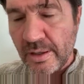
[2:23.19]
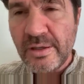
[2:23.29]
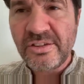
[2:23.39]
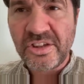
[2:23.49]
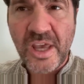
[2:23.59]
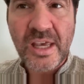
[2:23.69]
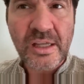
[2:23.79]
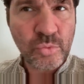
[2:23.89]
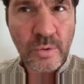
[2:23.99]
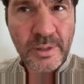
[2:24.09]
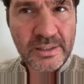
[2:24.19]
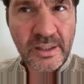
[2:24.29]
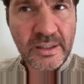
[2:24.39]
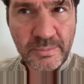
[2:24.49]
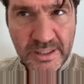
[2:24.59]
Insegna a tua
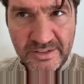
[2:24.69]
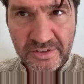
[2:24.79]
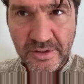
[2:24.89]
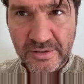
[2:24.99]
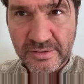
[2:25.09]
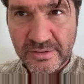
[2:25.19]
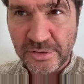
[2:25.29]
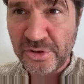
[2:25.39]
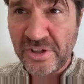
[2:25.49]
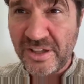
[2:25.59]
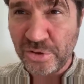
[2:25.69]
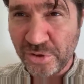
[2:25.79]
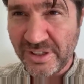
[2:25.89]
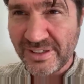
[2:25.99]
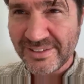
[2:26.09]
madre ad amarsi, se sei
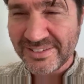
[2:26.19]
donna.